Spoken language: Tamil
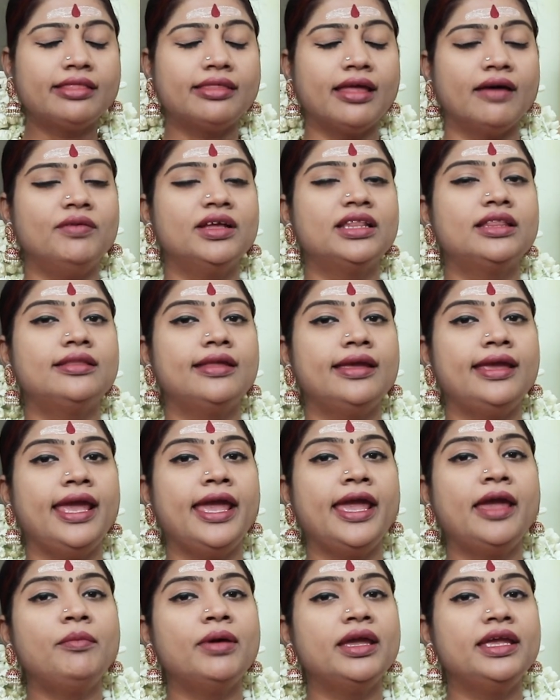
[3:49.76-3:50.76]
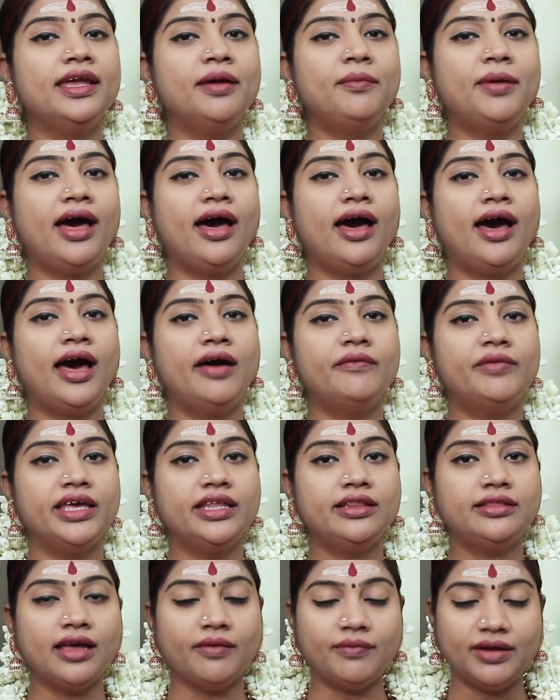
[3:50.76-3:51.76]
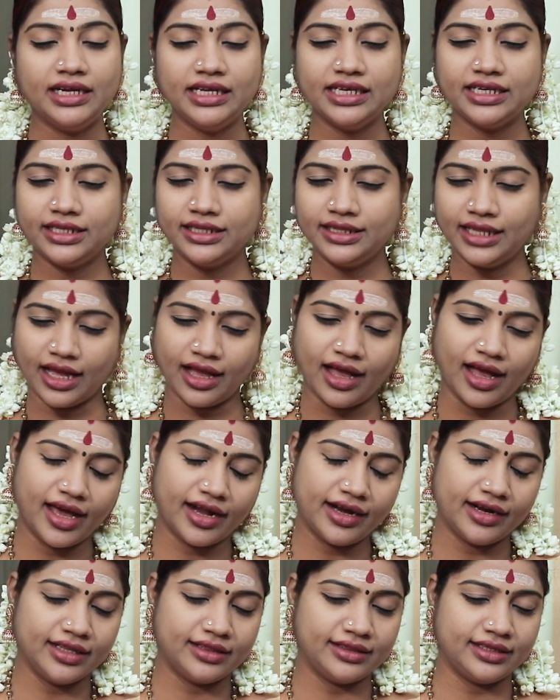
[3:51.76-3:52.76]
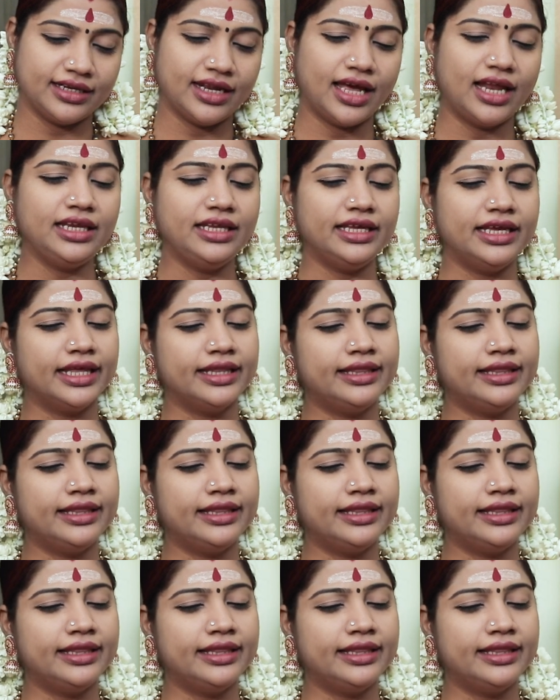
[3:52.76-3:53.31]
தவத்தையே மையமாக வைத்தவள் இருந்த காரணத்தினால்